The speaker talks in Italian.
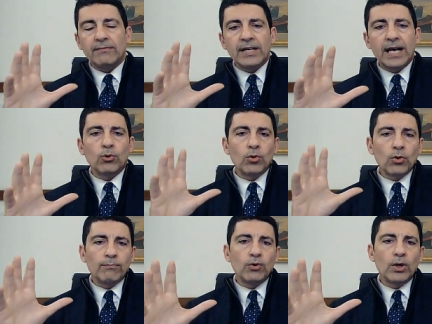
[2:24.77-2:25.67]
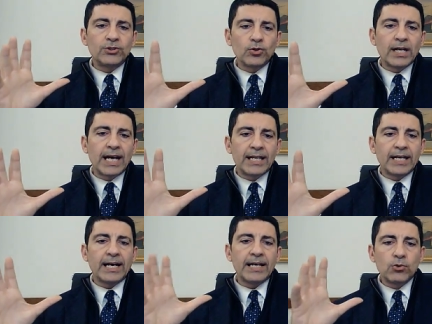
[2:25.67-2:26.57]
Vi auguro una buona
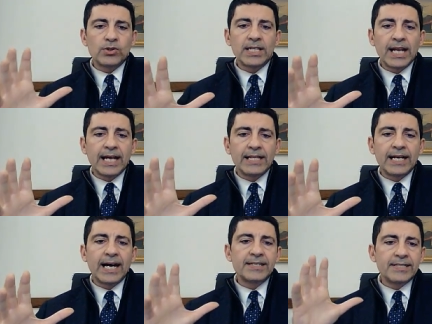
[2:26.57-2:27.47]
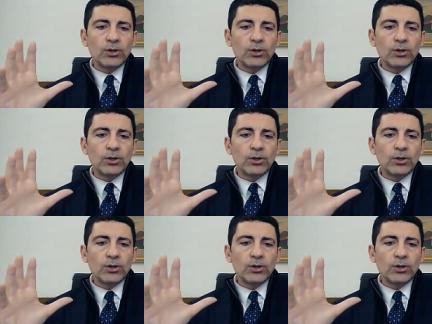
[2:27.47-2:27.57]
giornata e o serata a